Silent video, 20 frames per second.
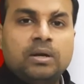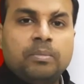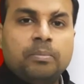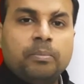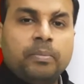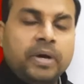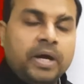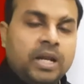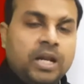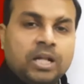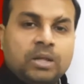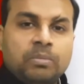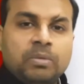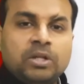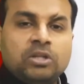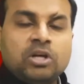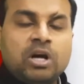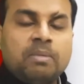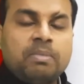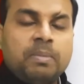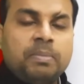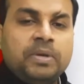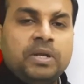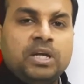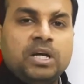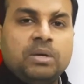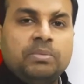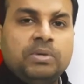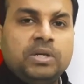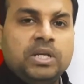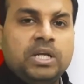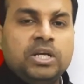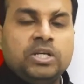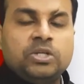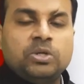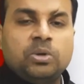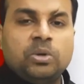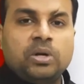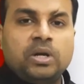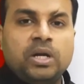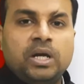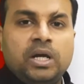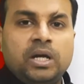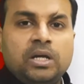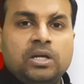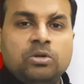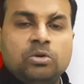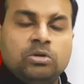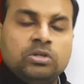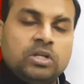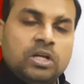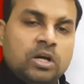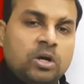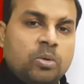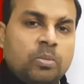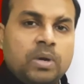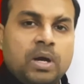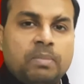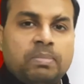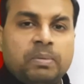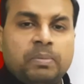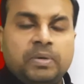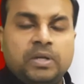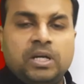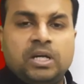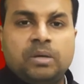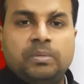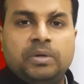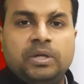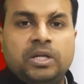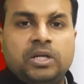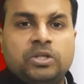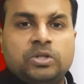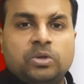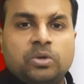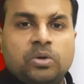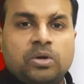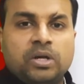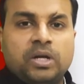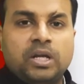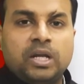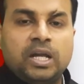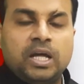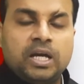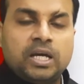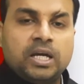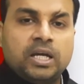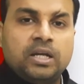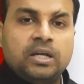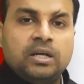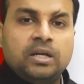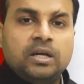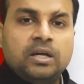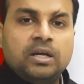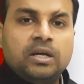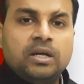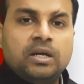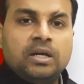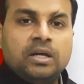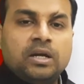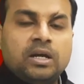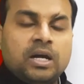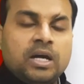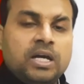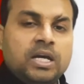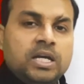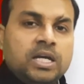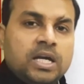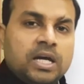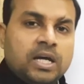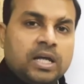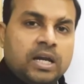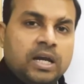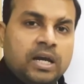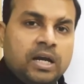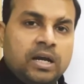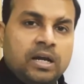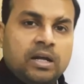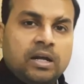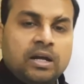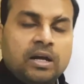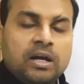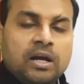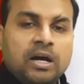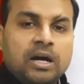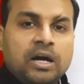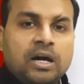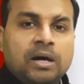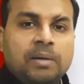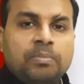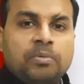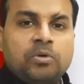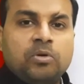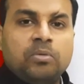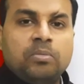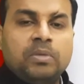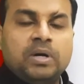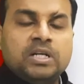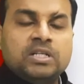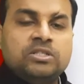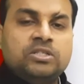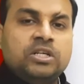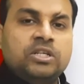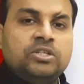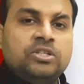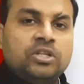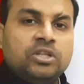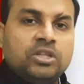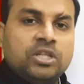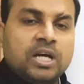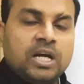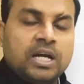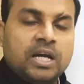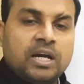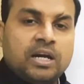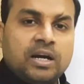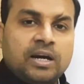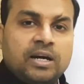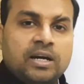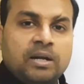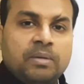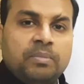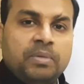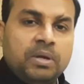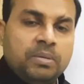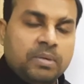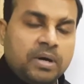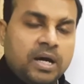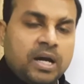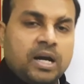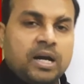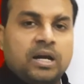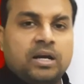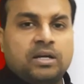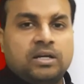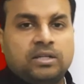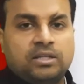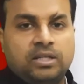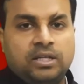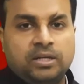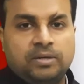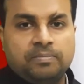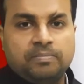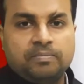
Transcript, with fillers: मेहनत में तो आप अपनी कमी नहीं छोड़ रहे योजनाओं में आप अपनी कमी नहीं छोड़ रहे लेकिन कहीं ये ग्रहण आपको मानसिक चिंता के कारण बीमार ना कर दे